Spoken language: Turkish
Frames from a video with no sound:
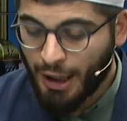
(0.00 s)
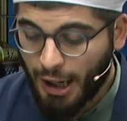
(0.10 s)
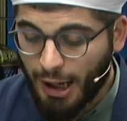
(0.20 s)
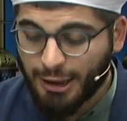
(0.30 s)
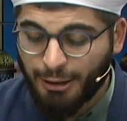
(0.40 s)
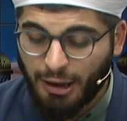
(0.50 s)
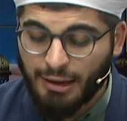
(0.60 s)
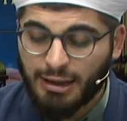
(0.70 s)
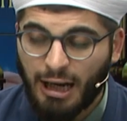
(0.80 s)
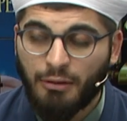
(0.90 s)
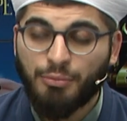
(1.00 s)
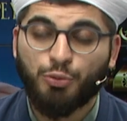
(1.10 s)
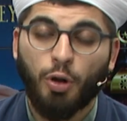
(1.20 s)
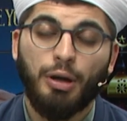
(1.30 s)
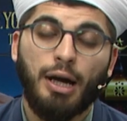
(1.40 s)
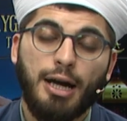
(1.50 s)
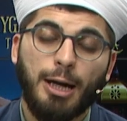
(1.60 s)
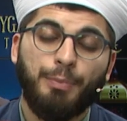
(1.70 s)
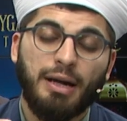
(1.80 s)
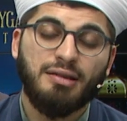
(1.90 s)
Adem Aleyhisselam'ın
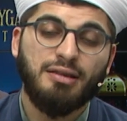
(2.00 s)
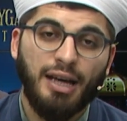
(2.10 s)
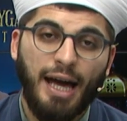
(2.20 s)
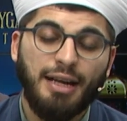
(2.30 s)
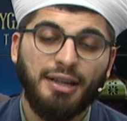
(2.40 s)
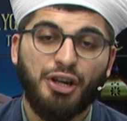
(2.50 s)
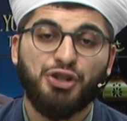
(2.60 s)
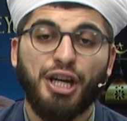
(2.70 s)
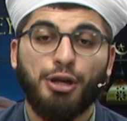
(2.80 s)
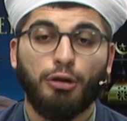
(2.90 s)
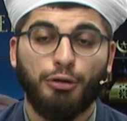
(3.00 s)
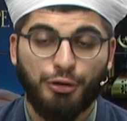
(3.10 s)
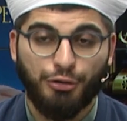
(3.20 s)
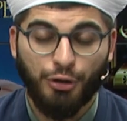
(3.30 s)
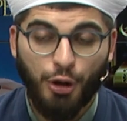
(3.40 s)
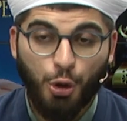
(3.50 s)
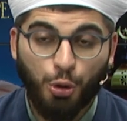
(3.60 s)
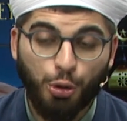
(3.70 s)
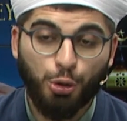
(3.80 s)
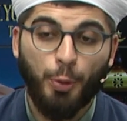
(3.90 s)
ayak bastığı her yer şehir oluyordu.
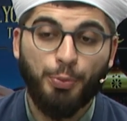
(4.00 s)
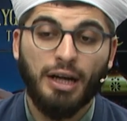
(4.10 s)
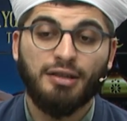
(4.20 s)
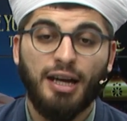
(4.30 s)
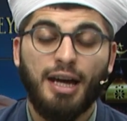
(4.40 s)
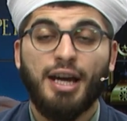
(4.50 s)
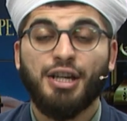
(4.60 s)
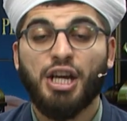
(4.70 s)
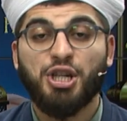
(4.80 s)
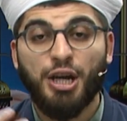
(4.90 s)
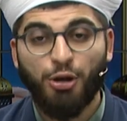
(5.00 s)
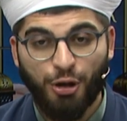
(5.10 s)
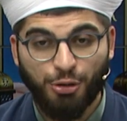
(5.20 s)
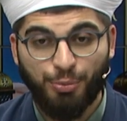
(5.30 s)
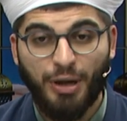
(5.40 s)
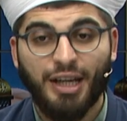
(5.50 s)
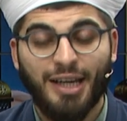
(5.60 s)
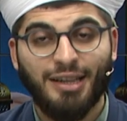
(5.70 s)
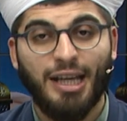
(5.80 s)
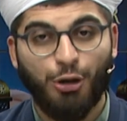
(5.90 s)
Kuru topraksa yeşeriyordu,
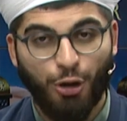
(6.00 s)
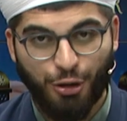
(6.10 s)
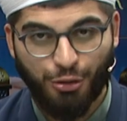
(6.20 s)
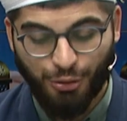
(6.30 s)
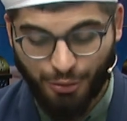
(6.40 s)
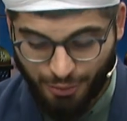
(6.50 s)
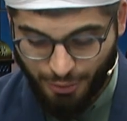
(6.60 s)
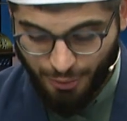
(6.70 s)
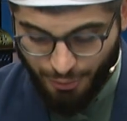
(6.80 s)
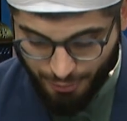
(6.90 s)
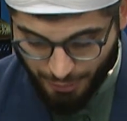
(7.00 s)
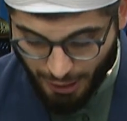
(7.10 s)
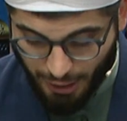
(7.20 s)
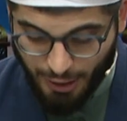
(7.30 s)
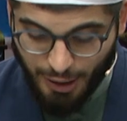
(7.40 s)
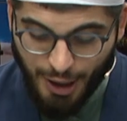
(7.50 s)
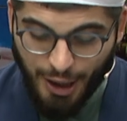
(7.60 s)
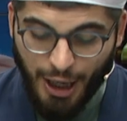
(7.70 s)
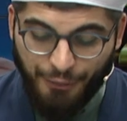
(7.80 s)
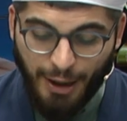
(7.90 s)
bereketleniyordu.
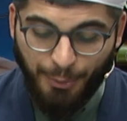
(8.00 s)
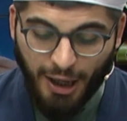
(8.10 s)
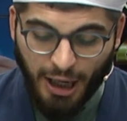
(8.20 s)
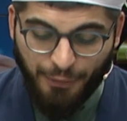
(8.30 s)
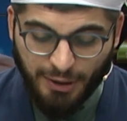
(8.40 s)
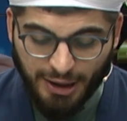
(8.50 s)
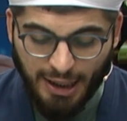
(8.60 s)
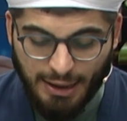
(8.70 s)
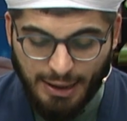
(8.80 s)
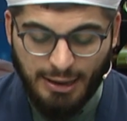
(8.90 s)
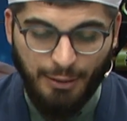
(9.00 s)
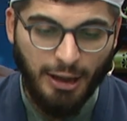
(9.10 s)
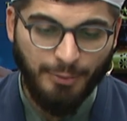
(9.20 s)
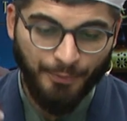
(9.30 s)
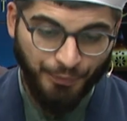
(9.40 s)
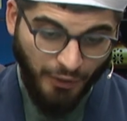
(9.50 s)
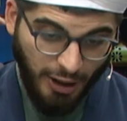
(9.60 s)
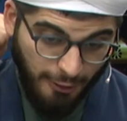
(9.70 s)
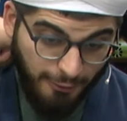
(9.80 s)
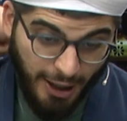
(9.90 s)
Efendim Arafat'a geldiği zaman
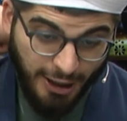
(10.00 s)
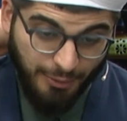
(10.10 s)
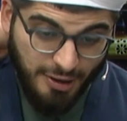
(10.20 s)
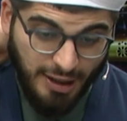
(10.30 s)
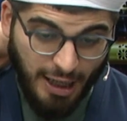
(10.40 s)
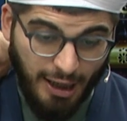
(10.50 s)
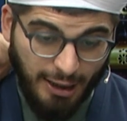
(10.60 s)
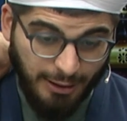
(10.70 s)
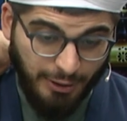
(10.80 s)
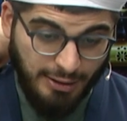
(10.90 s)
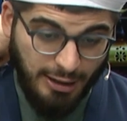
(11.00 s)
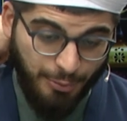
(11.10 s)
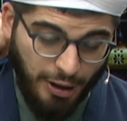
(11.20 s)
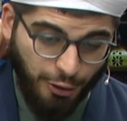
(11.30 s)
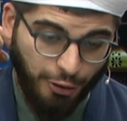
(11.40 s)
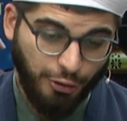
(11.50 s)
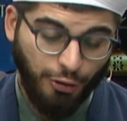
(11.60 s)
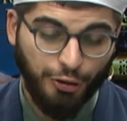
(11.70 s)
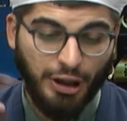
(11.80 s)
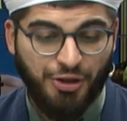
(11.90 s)
Havva annemiz de Adem Aleyhisselam'ı arıyordu.
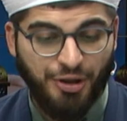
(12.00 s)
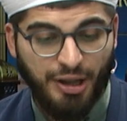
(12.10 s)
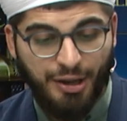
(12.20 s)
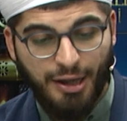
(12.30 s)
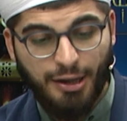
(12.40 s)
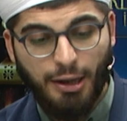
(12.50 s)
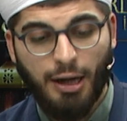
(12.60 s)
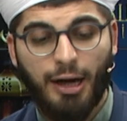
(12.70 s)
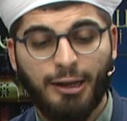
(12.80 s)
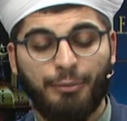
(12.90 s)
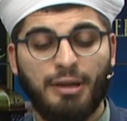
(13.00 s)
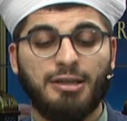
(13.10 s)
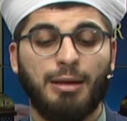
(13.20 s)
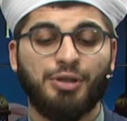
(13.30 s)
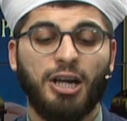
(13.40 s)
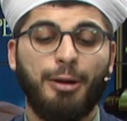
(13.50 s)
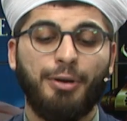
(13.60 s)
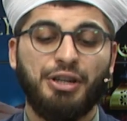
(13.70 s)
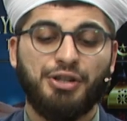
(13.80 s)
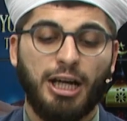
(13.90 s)
O da Cidde'deydi. Adem Aleyhisselam
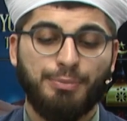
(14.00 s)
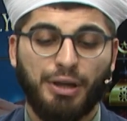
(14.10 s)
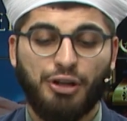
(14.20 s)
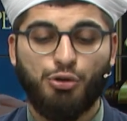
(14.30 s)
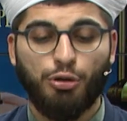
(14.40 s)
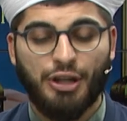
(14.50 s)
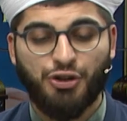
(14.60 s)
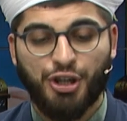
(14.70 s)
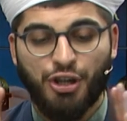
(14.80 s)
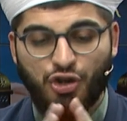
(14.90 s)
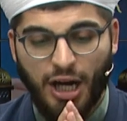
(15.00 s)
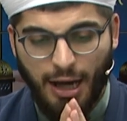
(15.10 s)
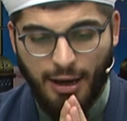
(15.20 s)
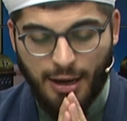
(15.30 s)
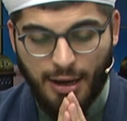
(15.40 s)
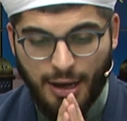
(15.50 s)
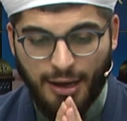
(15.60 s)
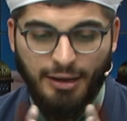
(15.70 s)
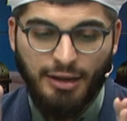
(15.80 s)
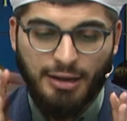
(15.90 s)
Kabe inşa etmek için yola çıkınca
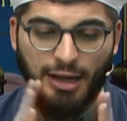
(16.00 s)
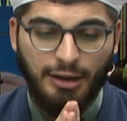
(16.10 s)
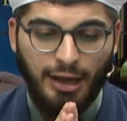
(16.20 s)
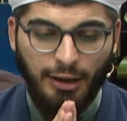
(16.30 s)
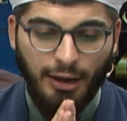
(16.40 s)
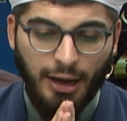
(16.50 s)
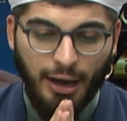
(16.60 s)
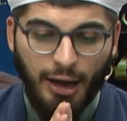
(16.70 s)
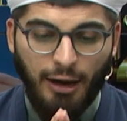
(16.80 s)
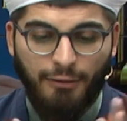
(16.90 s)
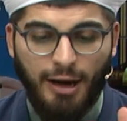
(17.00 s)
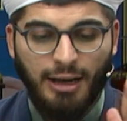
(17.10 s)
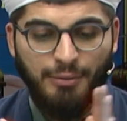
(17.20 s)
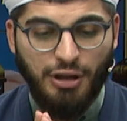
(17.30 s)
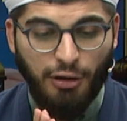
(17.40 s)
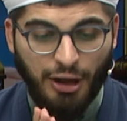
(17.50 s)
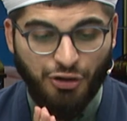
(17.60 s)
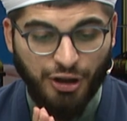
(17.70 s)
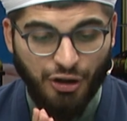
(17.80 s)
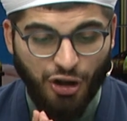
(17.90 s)
Hindistan'dan Havva annemizle yola
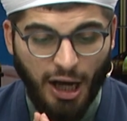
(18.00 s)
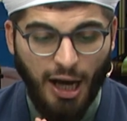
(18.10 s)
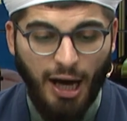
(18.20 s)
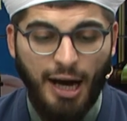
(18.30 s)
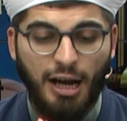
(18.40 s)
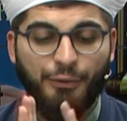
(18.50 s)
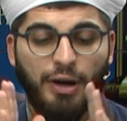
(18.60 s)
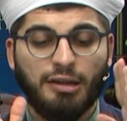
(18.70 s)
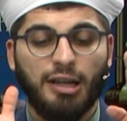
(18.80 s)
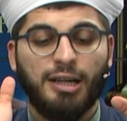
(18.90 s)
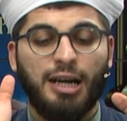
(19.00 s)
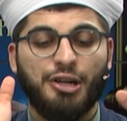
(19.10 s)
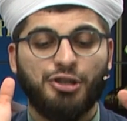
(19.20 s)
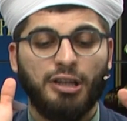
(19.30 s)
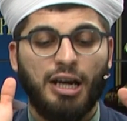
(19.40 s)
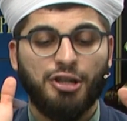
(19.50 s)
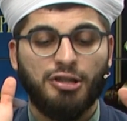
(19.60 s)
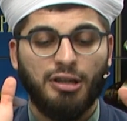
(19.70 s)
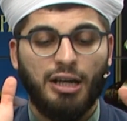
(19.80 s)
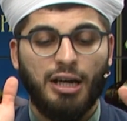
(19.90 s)
çıkınca Arafat'ta
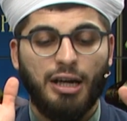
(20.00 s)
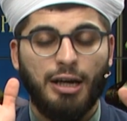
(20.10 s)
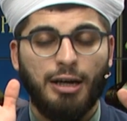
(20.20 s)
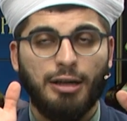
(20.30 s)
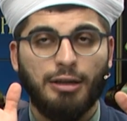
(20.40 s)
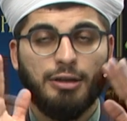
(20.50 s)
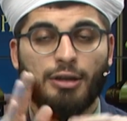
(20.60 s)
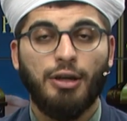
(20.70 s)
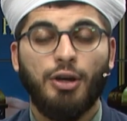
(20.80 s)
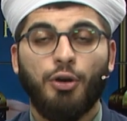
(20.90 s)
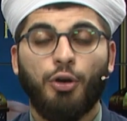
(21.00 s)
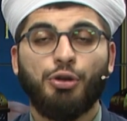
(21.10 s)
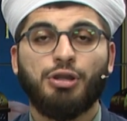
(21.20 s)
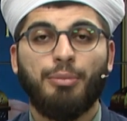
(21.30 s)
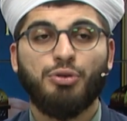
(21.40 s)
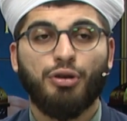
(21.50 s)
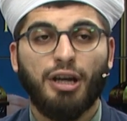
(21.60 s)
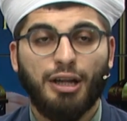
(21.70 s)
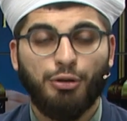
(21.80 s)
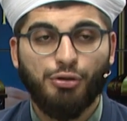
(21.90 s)
karşılaştılar. O yüzden biz
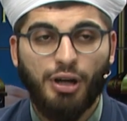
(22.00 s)
oraya ne diyoruz?